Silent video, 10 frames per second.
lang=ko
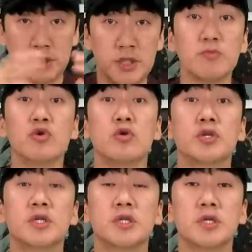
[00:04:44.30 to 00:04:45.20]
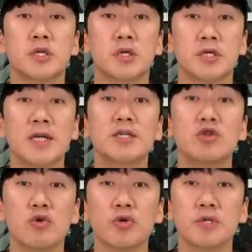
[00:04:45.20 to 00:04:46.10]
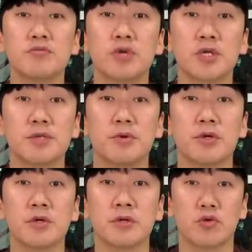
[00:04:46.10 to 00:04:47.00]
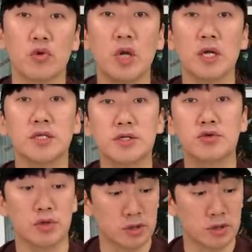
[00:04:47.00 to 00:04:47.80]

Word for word: 실물 혹시 사진으로 보신 분 계시면은 놀라실 수도